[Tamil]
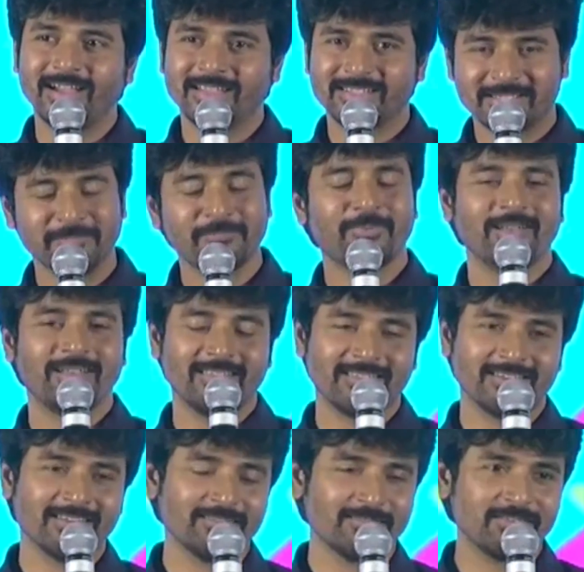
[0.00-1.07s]
அக்செப்ட்
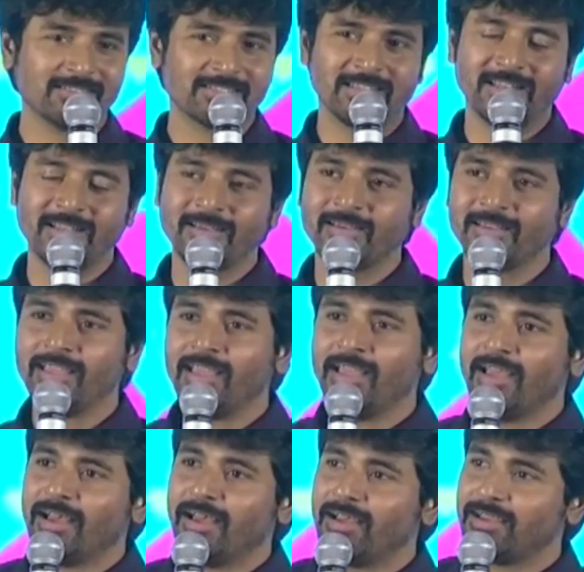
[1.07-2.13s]
பண்ணதுக்கு ஃபர்ஸ்ட் ஏன்னா
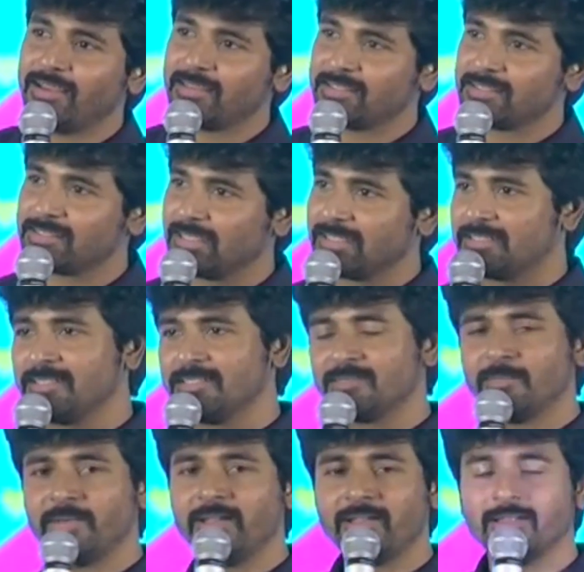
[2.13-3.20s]
சக்ஸஸ்
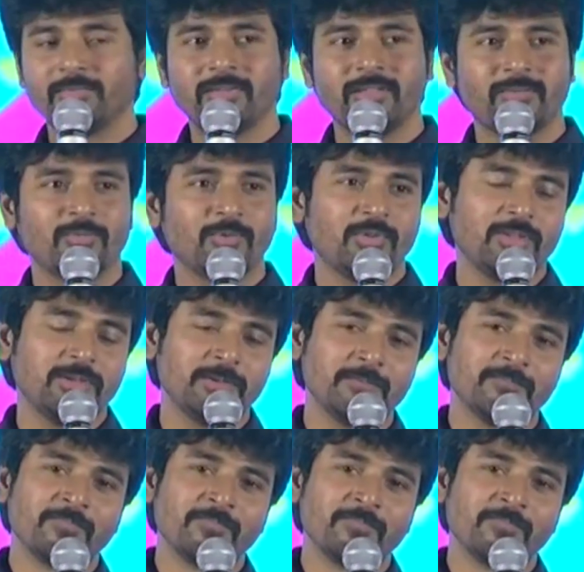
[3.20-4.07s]
மீட் அப்படின் போது